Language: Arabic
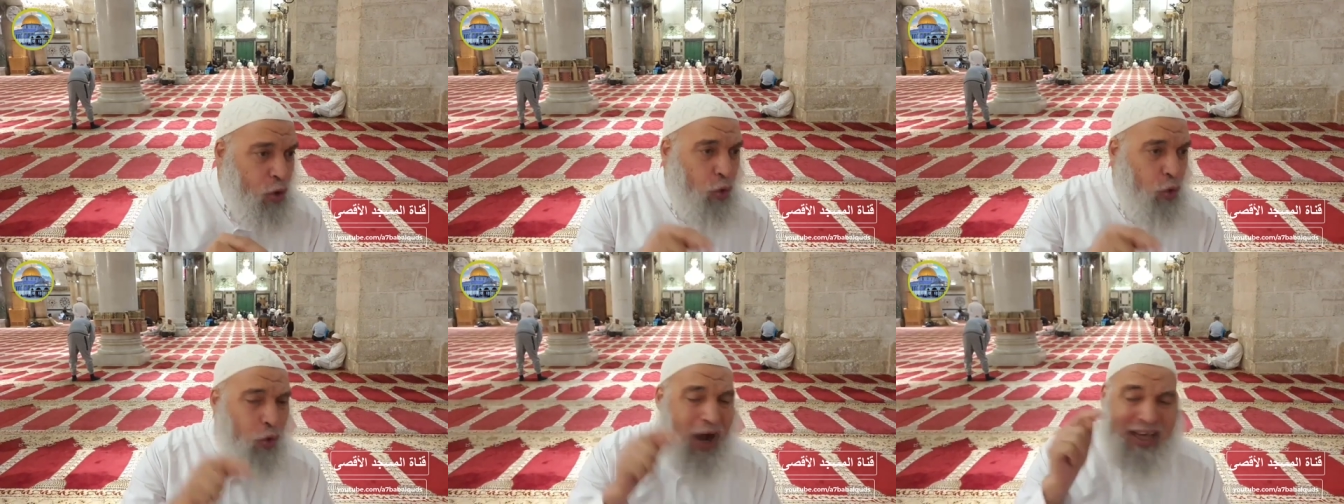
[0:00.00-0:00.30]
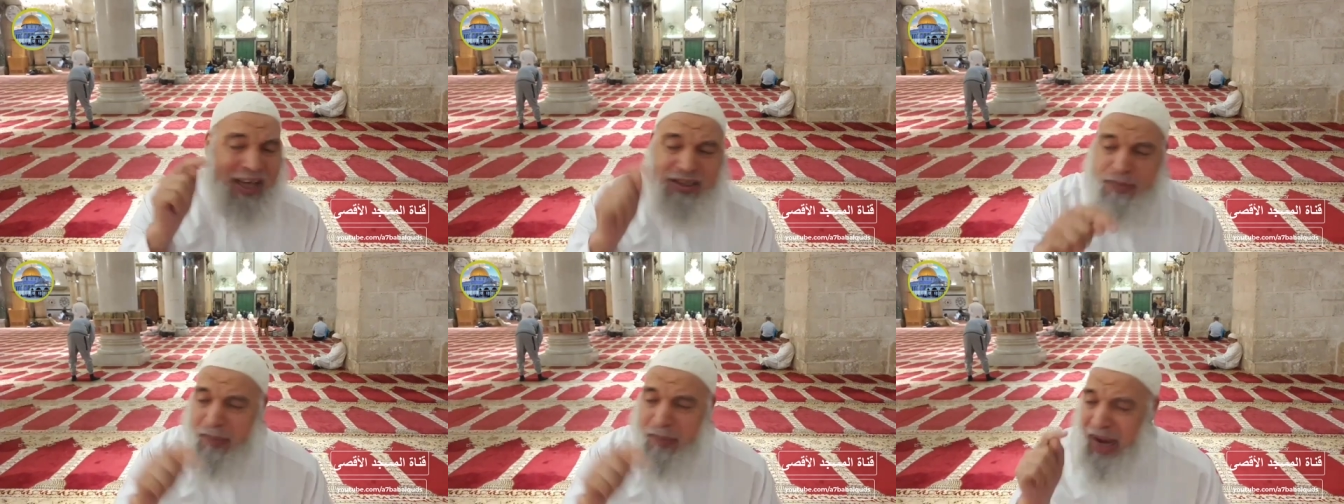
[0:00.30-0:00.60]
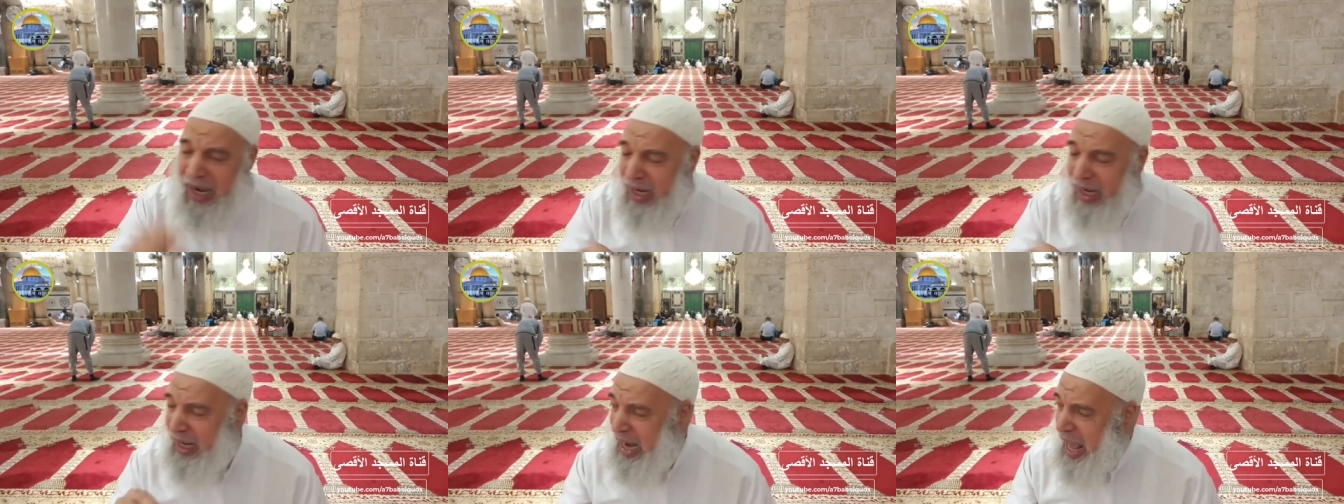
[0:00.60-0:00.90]

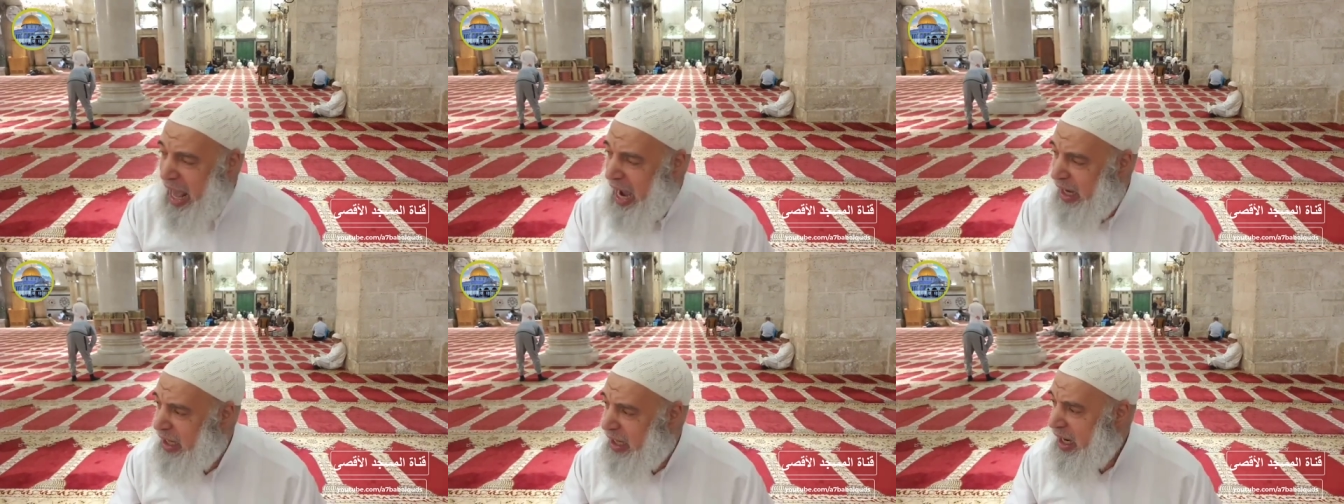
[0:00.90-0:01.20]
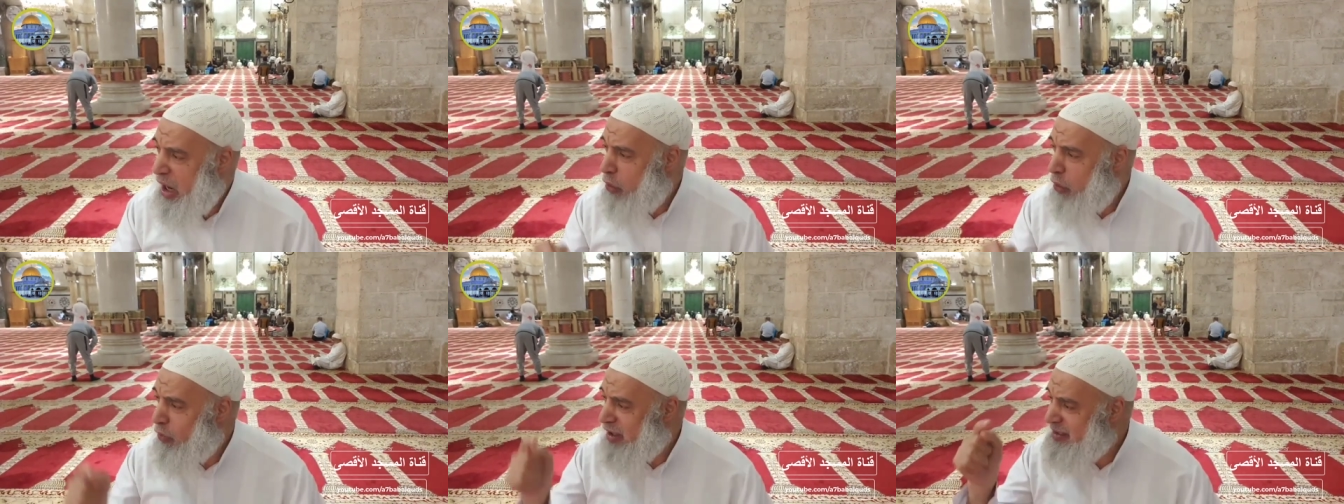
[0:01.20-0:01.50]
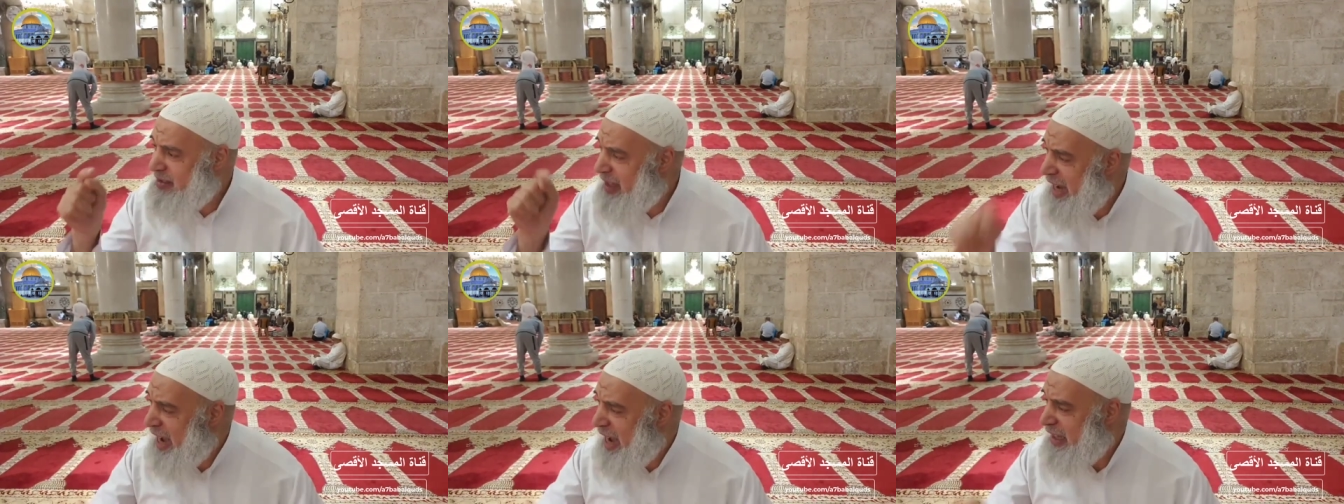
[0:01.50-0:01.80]
وأصبح إلك
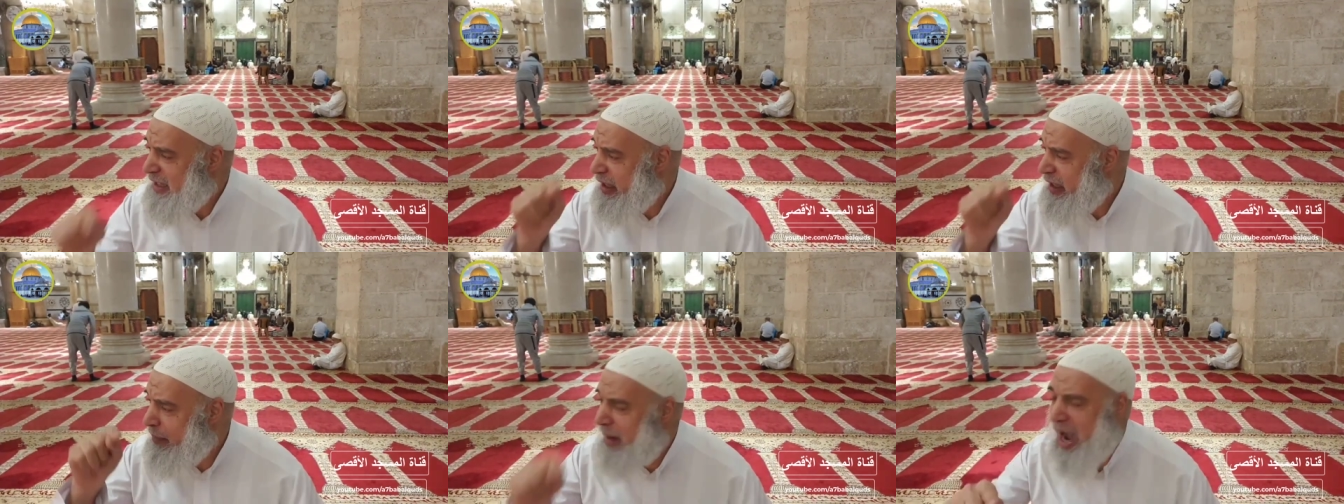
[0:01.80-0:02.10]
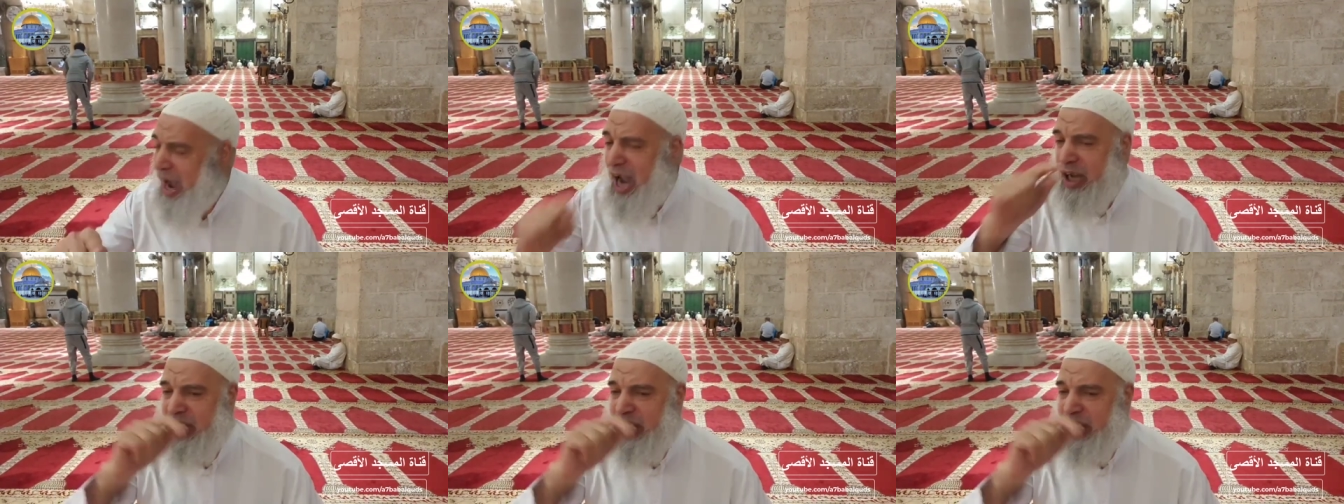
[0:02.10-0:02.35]
وسيأتي معك